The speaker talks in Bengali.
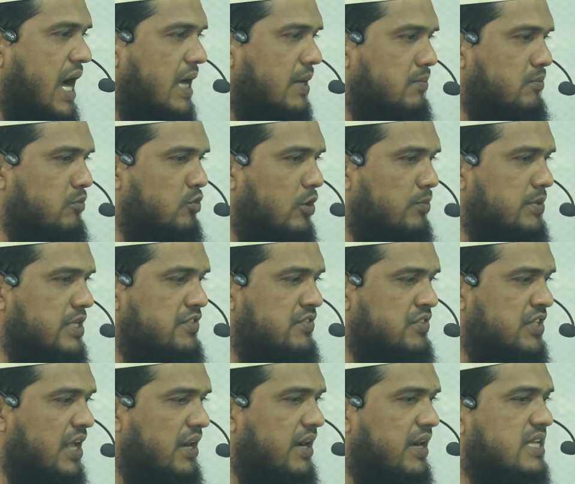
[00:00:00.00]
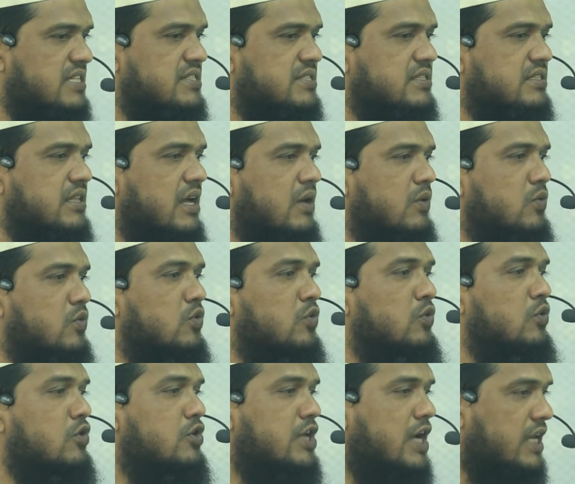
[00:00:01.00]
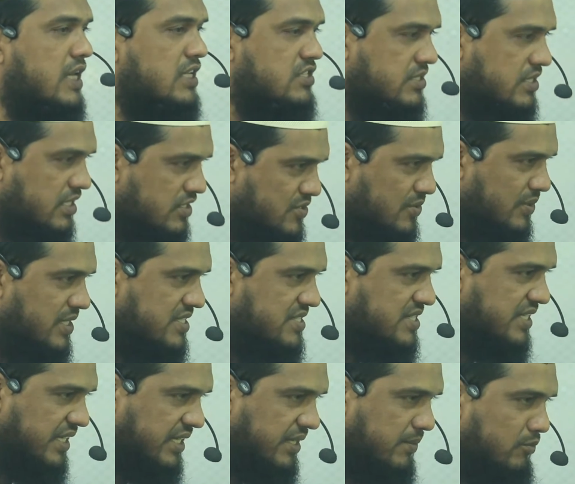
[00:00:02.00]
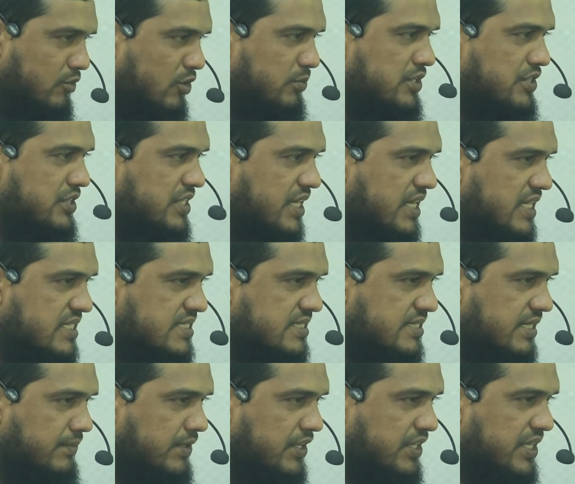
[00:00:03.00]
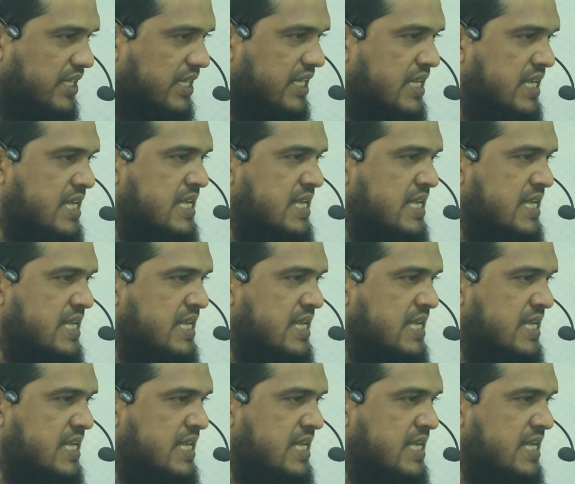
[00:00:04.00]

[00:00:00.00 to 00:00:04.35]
আর মমিনদের রাস্তার উল্টা রাস্তা চলেছে মমিনদের রাস্তা মানে